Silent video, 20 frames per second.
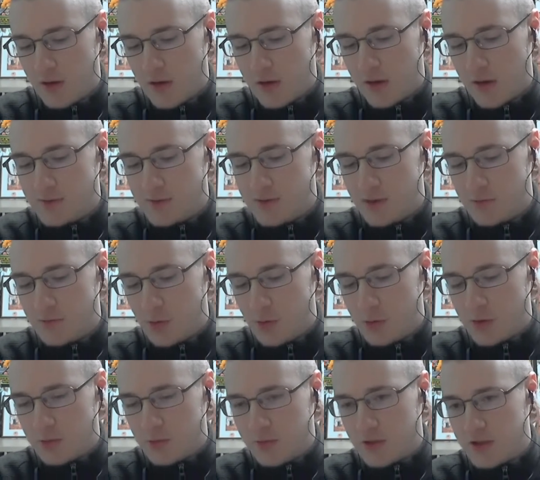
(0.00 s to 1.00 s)
ко всем
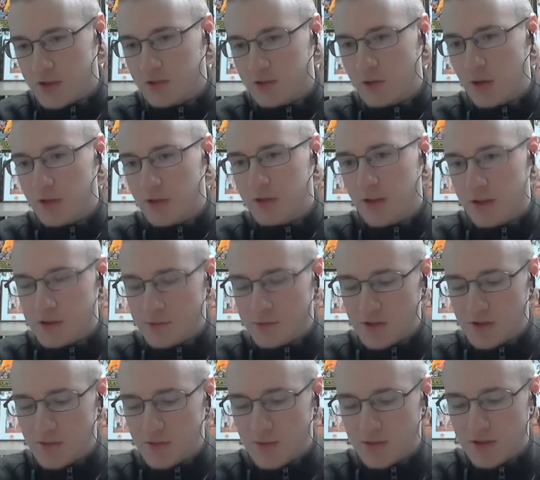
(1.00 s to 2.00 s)
людям, даже которые
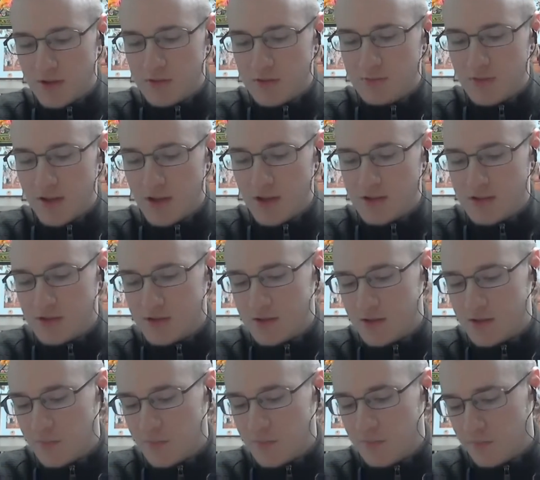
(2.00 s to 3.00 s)
отказывают тебе, зачем ты ездишь
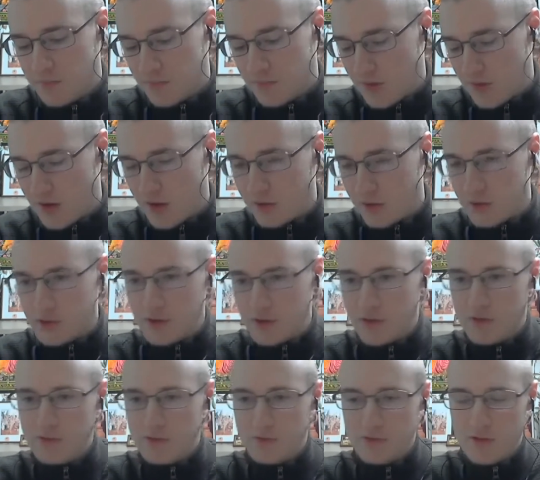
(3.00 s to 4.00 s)
к ним? А
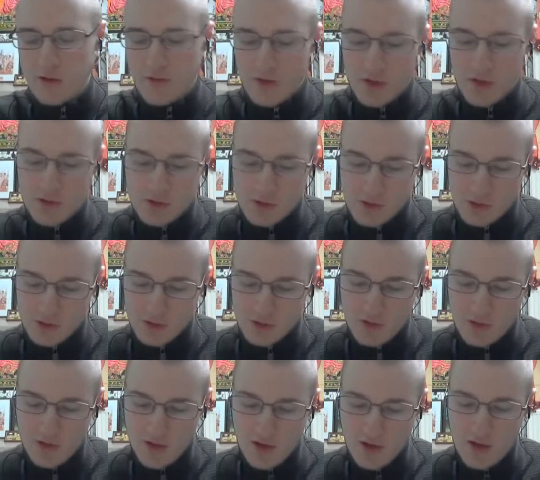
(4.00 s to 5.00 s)
Грудев говорил, что
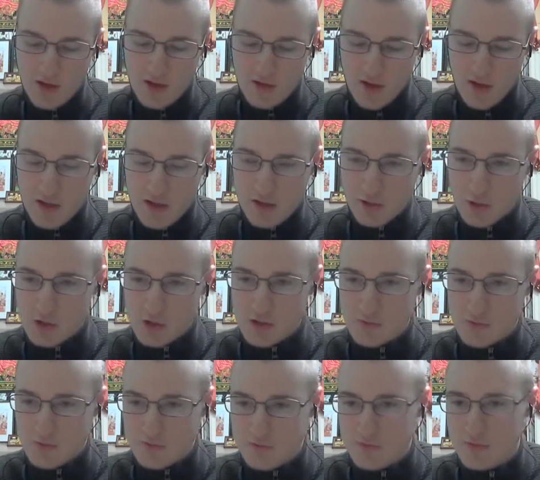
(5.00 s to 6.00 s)
они
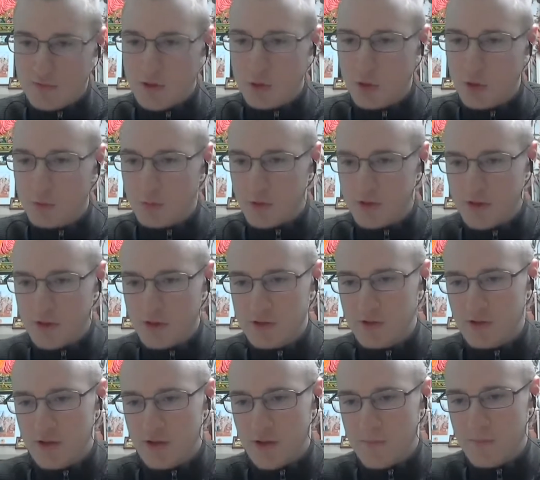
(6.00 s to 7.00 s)
тоже дадут
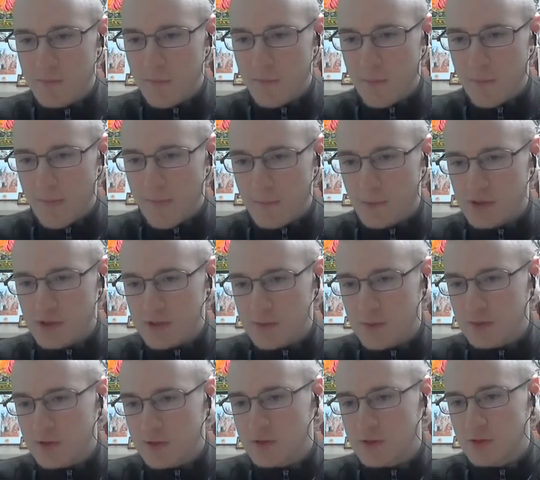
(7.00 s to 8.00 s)
пожертвования, мы
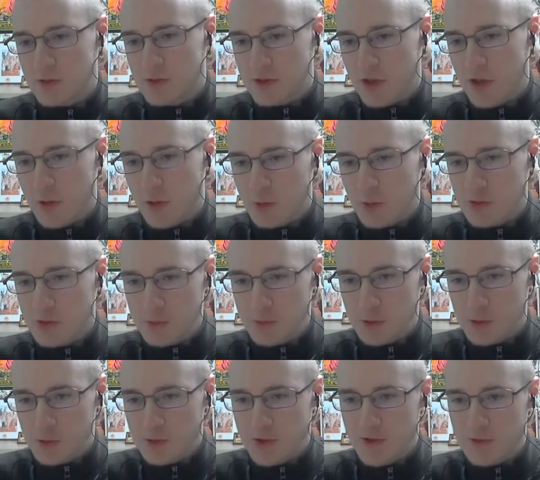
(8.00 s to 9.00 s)
займем это в служении
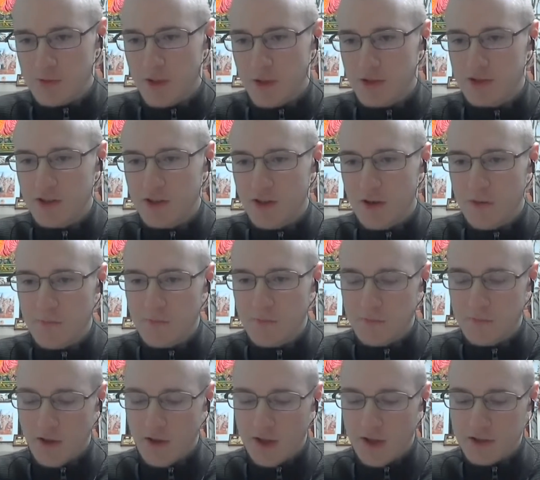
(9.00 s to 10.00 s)
Господу здесь, в Матхе,
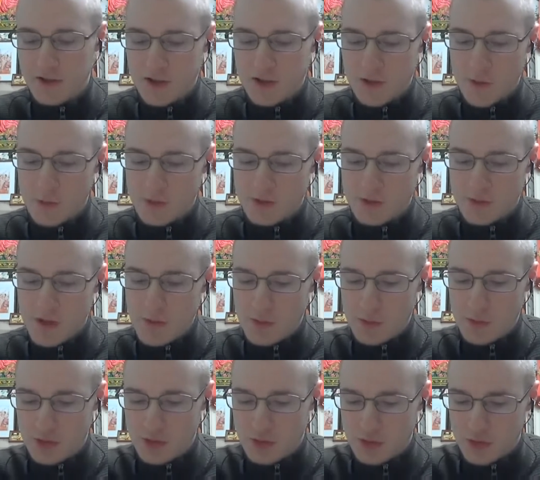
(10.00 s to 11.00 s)
и таким образом они
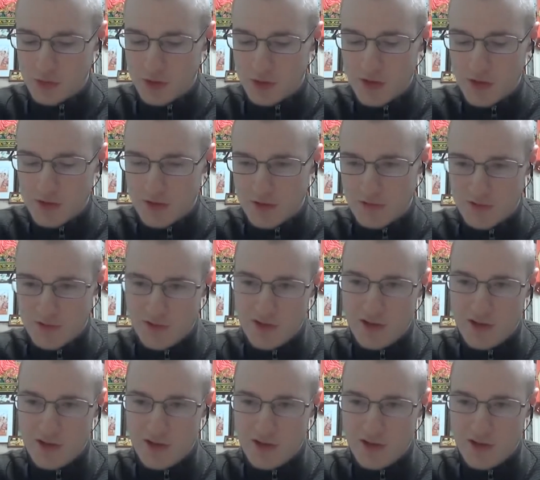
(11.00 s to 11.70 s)
получат сукрити.